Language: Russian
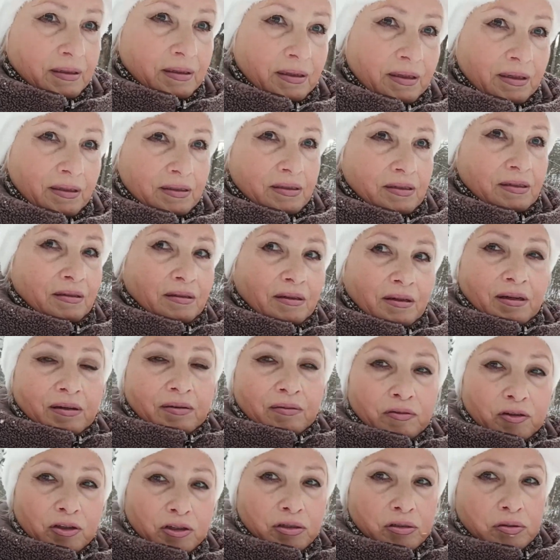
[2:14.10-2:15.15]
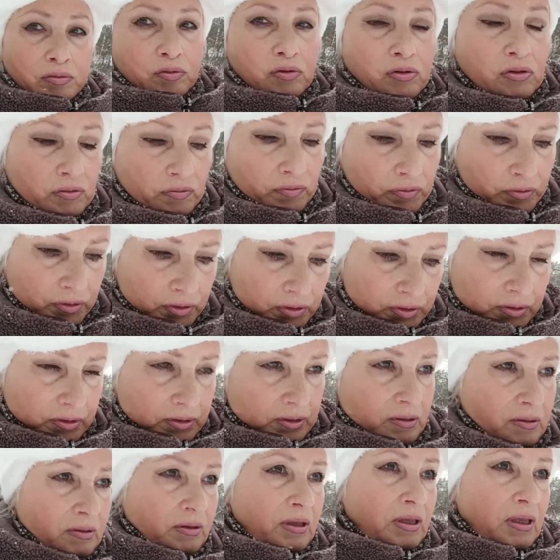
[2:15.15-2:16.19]
такие дела. В лесу сегодня
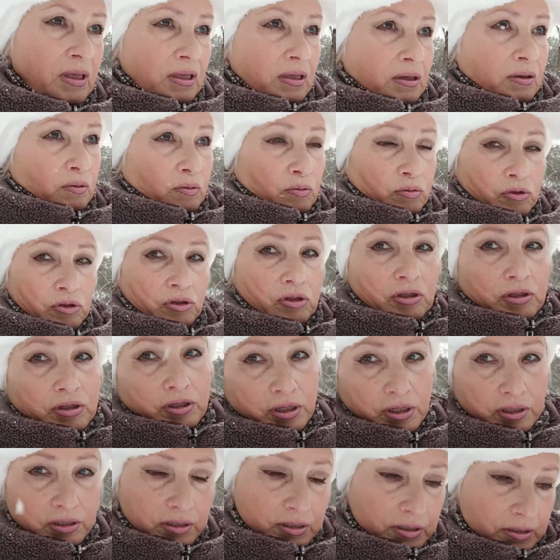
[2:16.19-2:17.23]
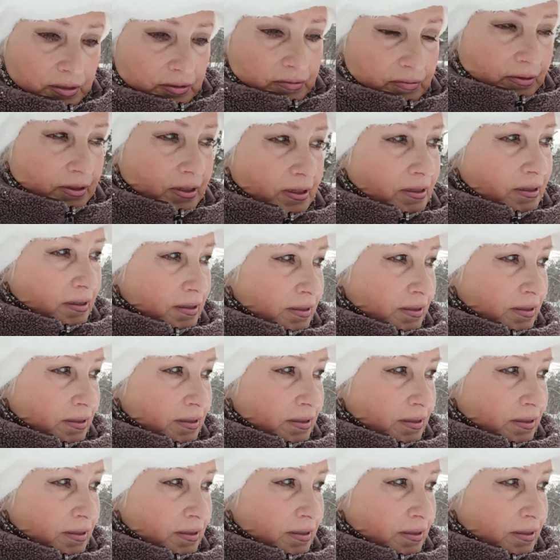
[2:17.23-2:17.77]
очень красиво.